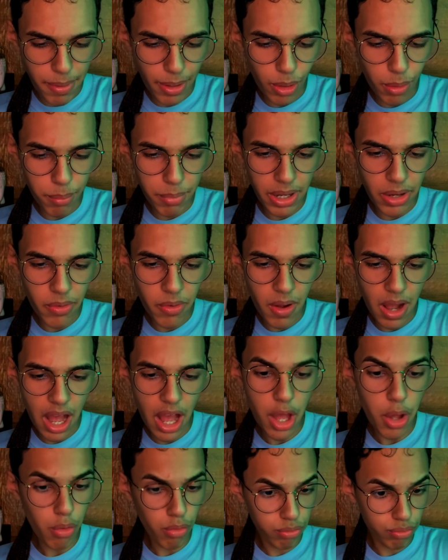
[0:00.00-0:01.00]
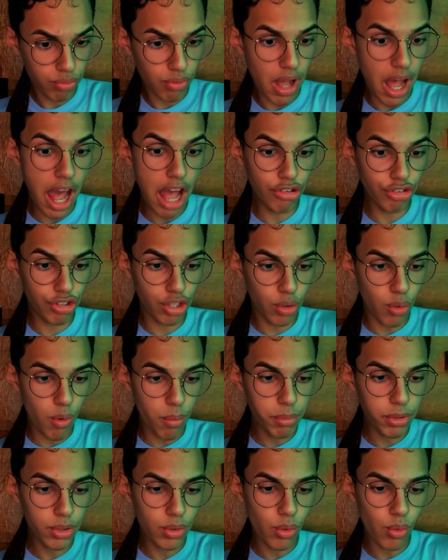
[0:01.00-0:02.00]
pelo menos eu, eu acho que
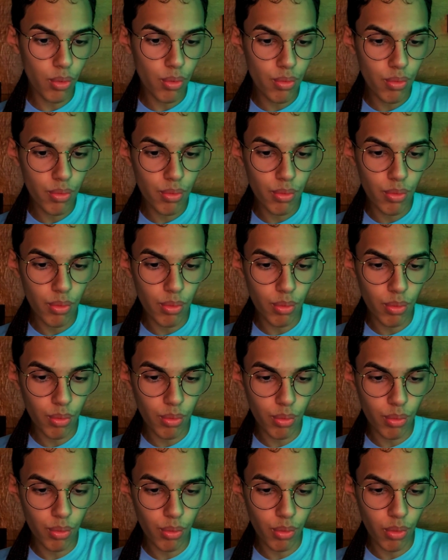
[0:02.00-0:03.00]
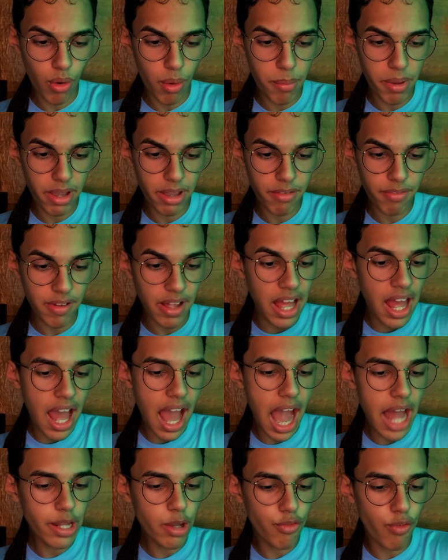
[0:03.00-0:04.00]
combinou com... Como é que faz?
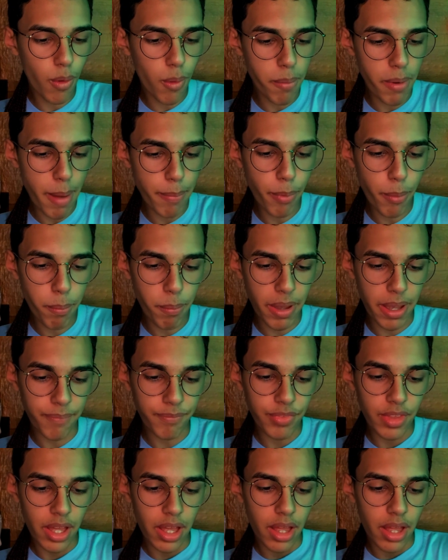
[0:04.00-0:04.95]
Ah, não, vou comprar pro P.